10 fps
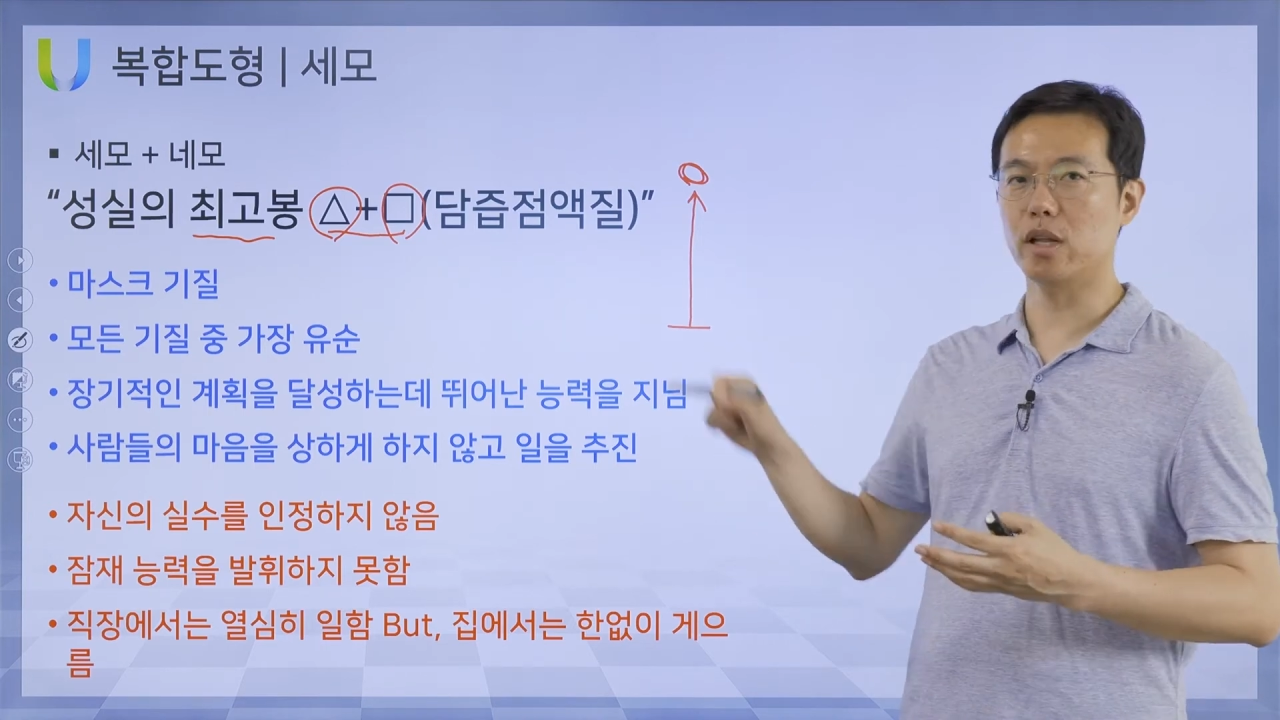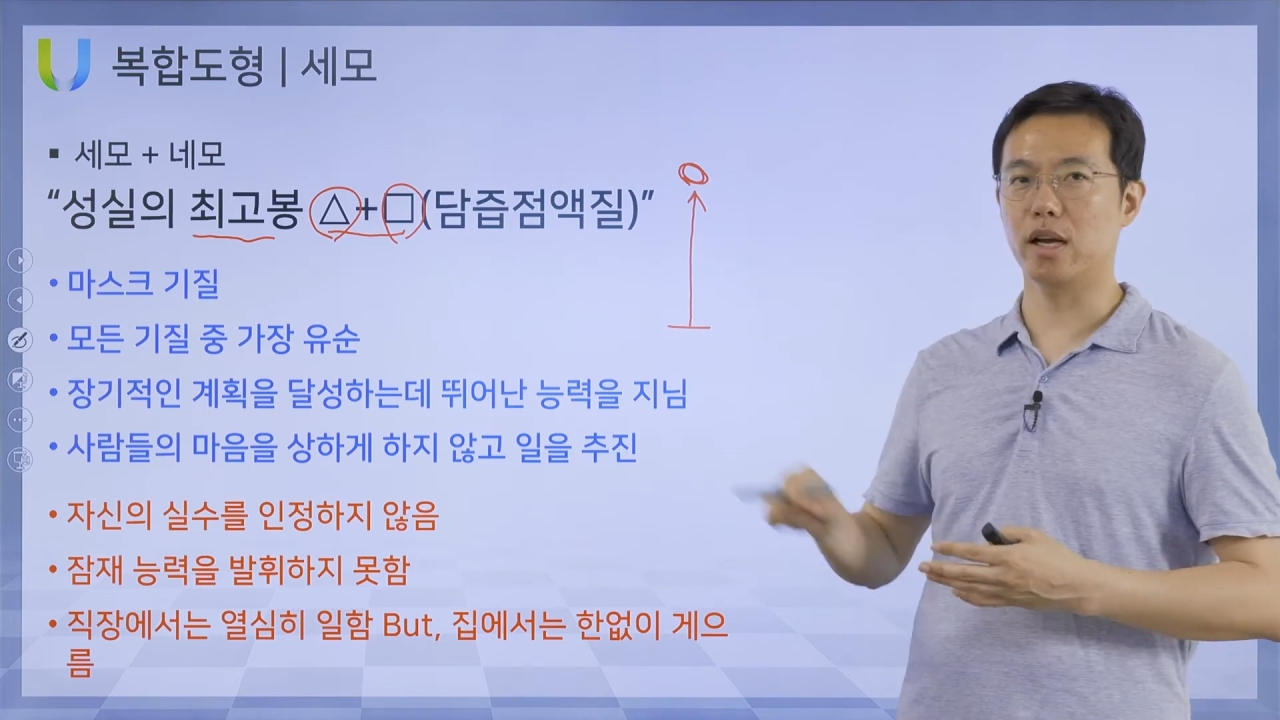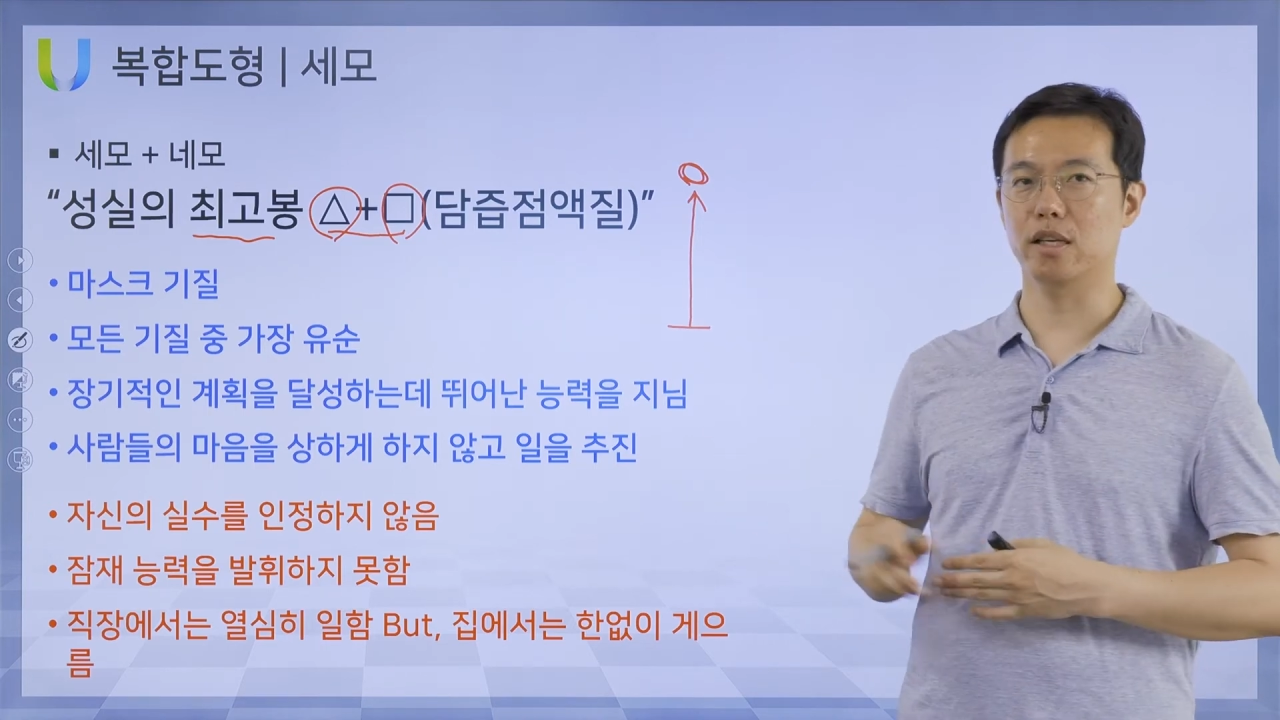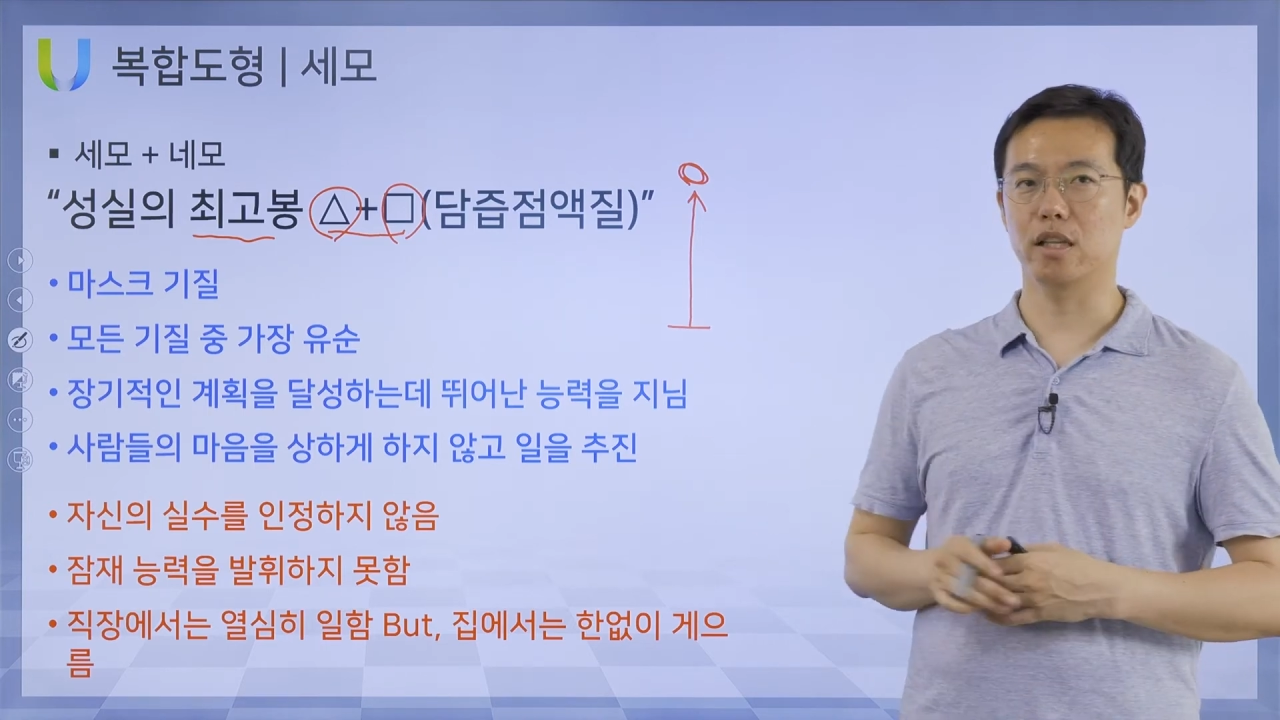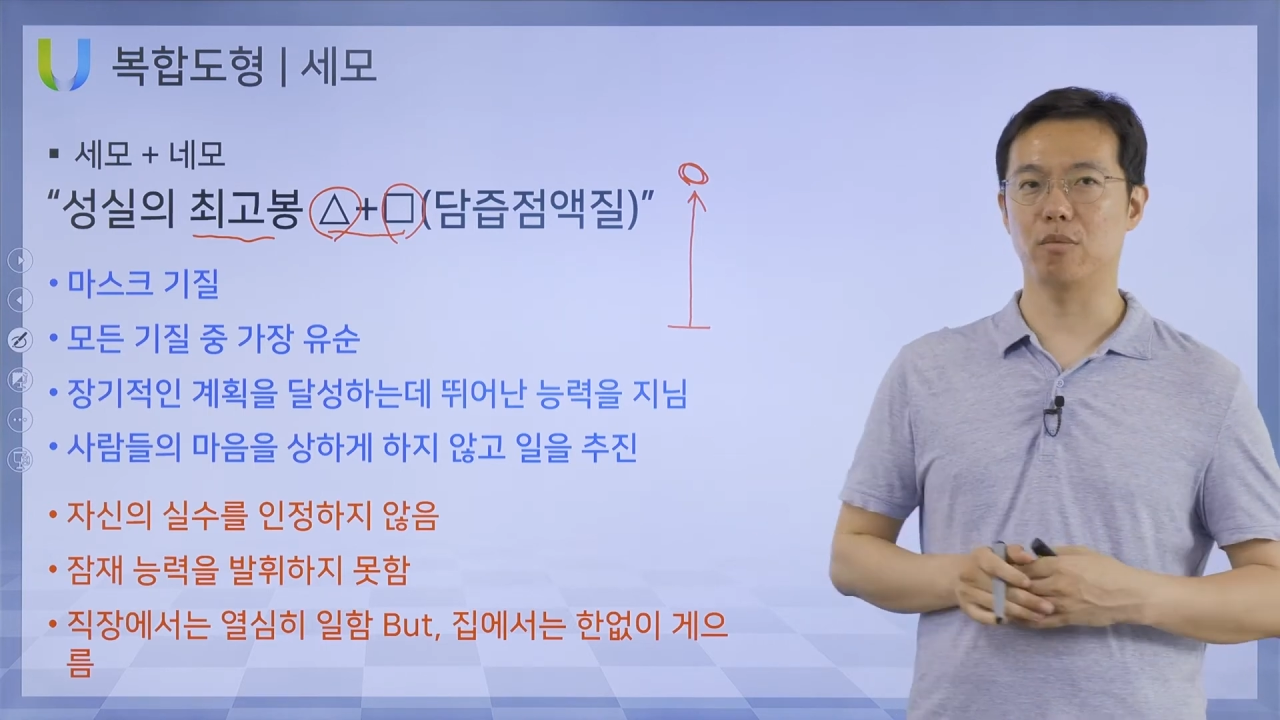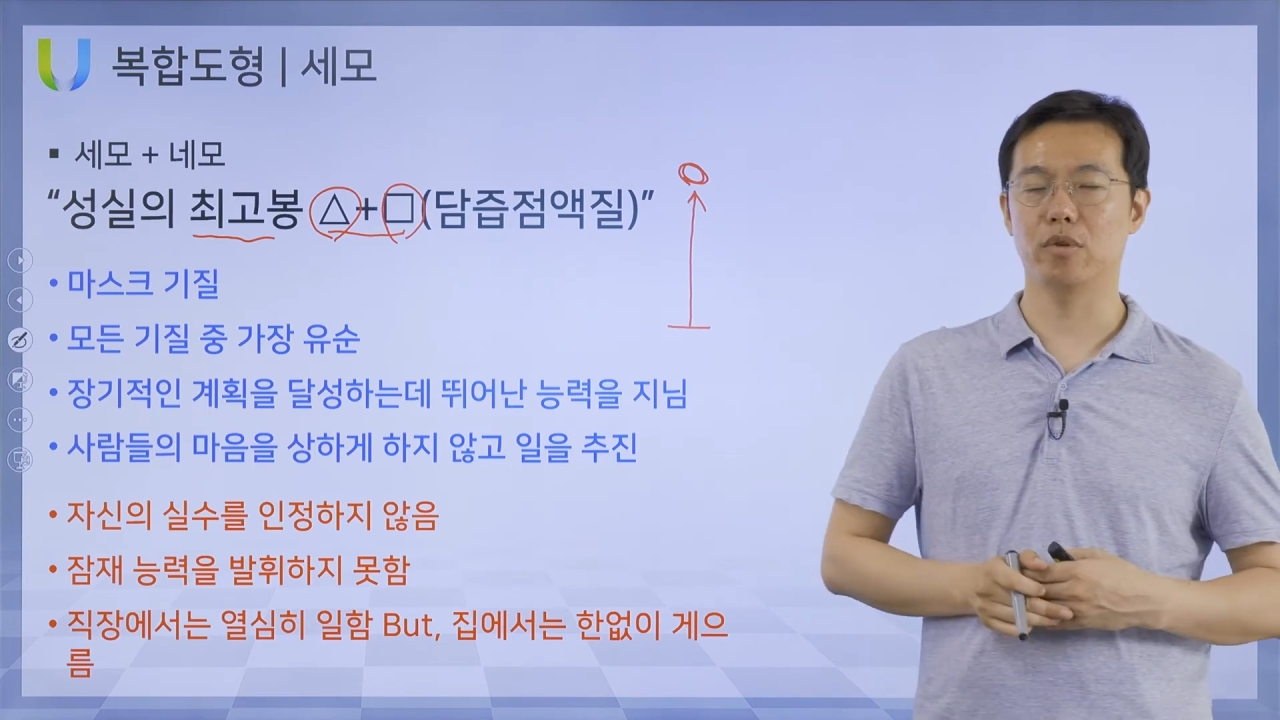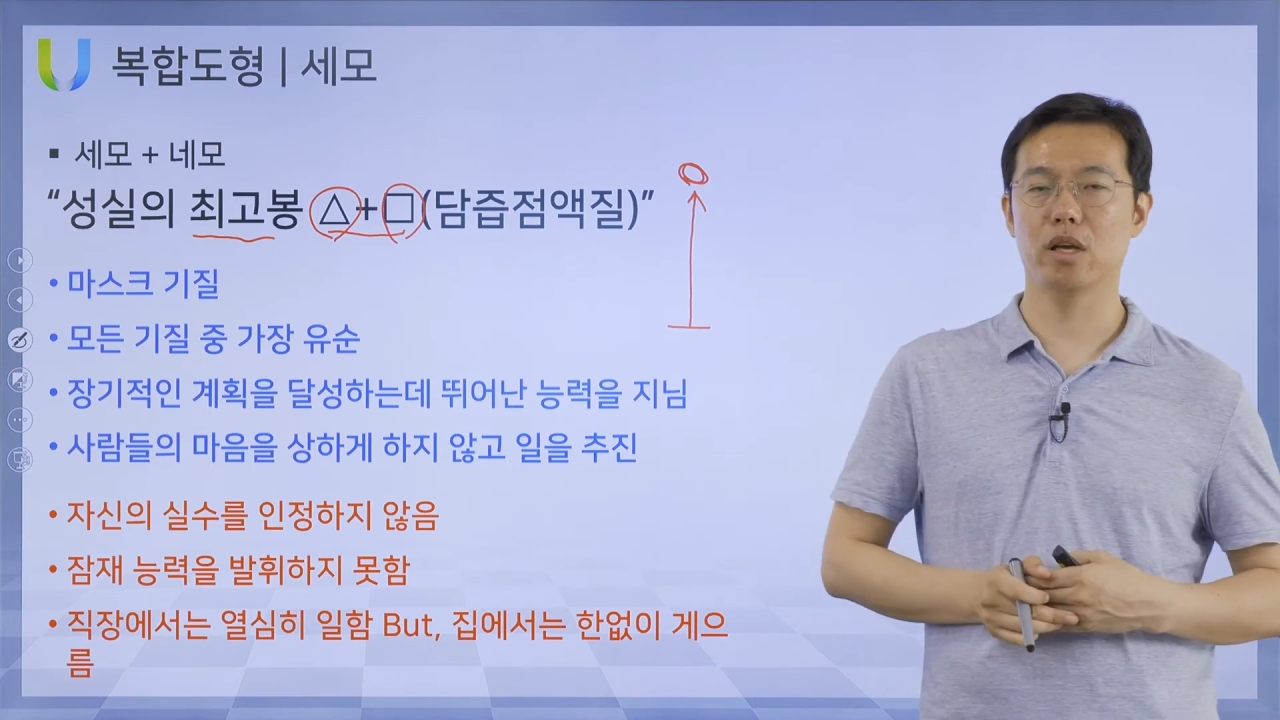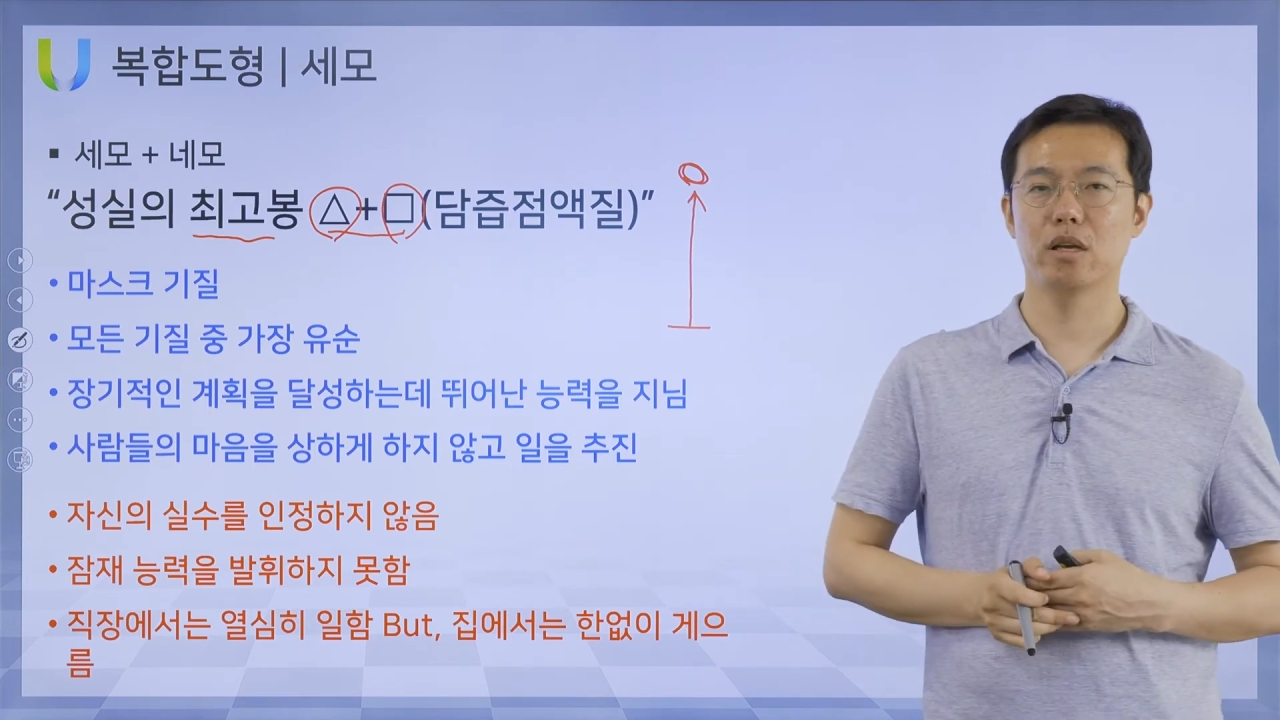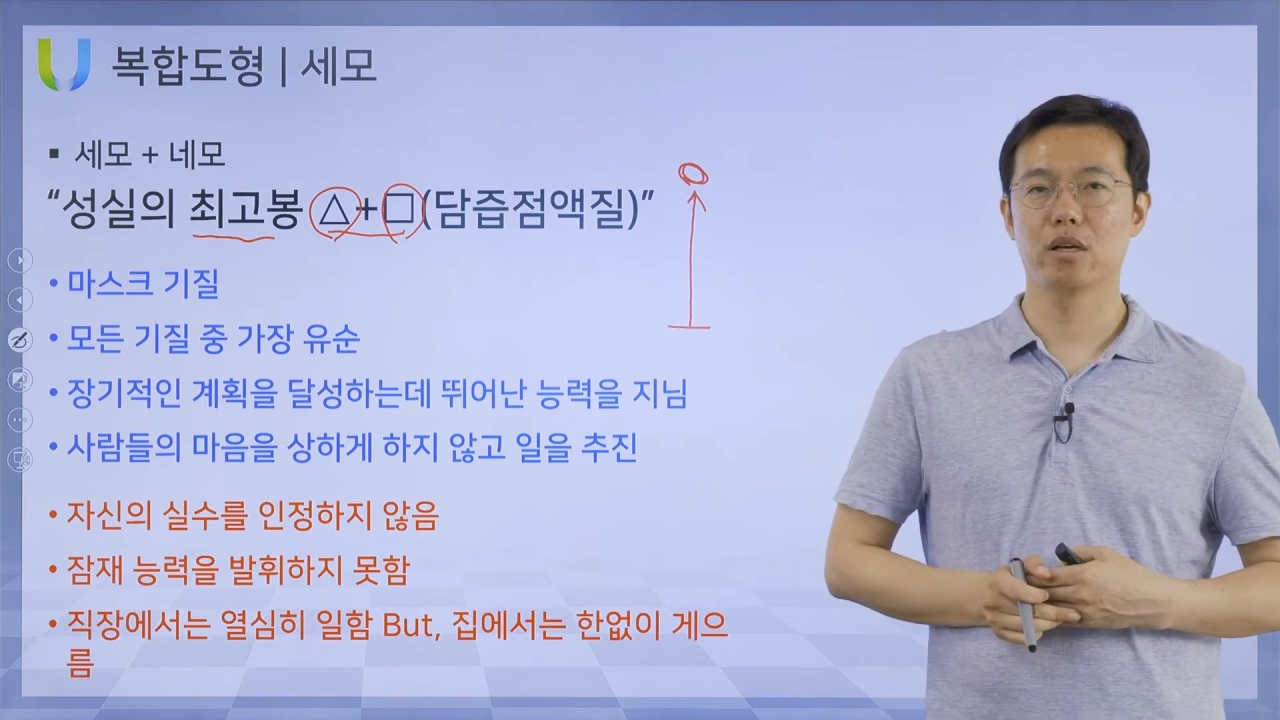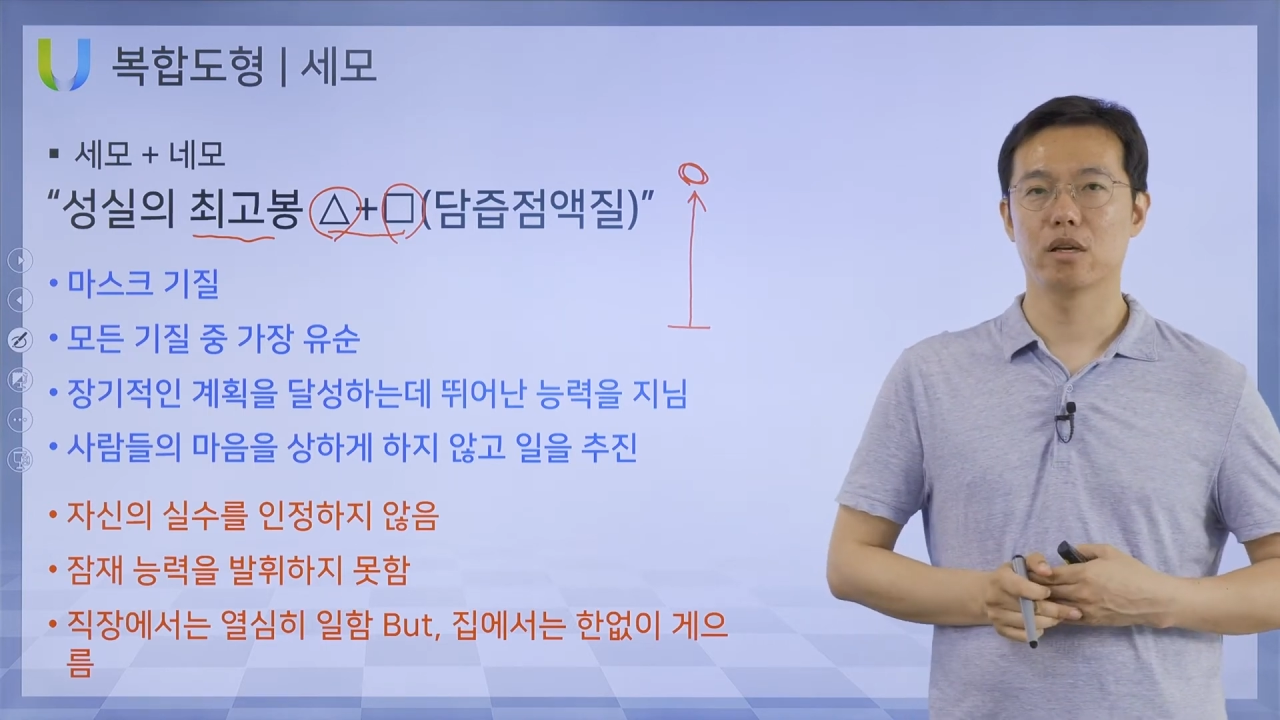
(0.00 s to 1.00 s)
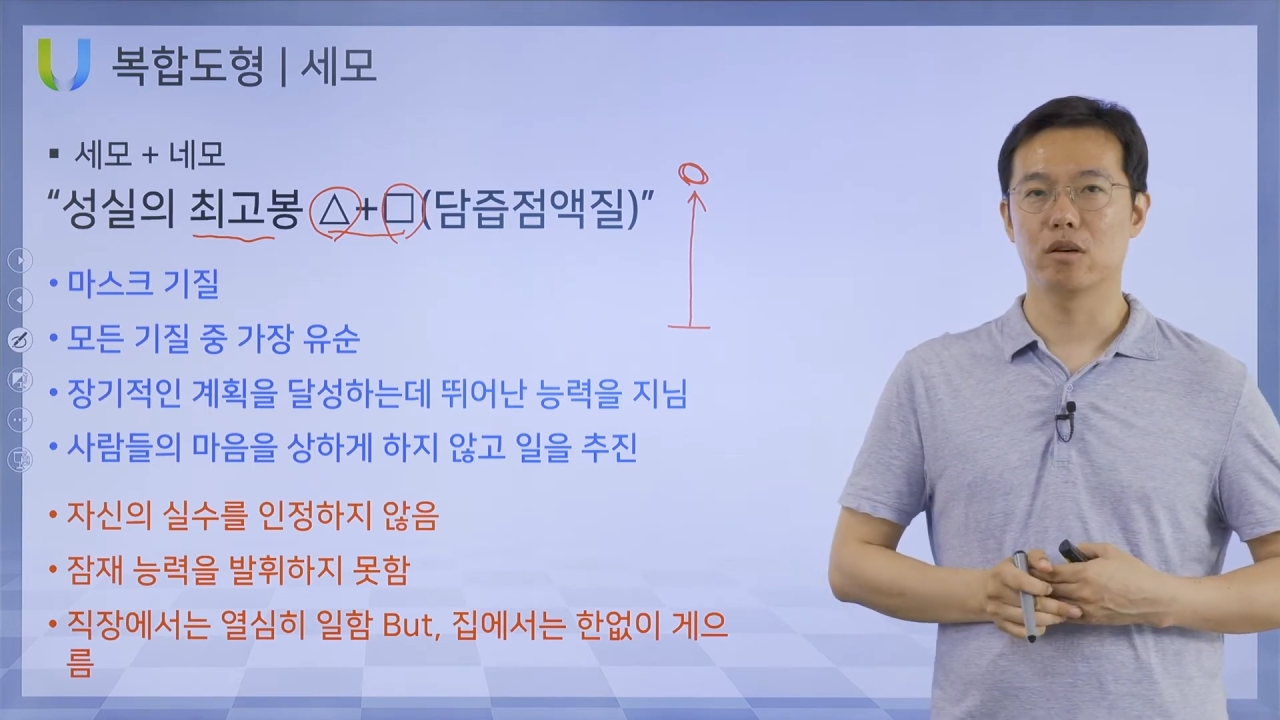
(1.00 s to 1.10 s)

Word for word: 나가기 때문에